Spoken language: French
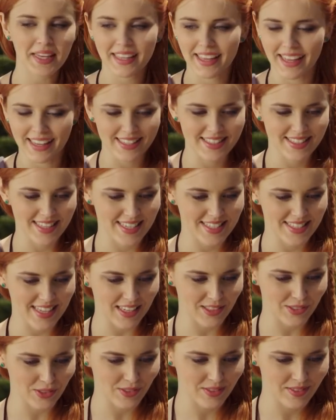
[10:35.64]
Stressé
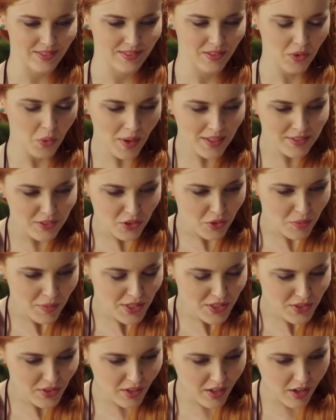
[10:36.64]
Toi T'es toujours
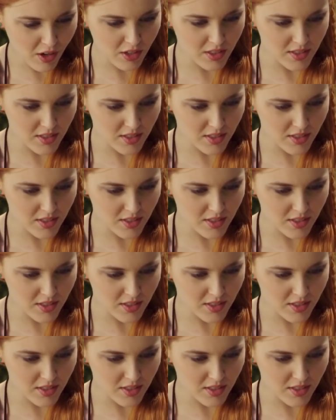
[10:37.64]
super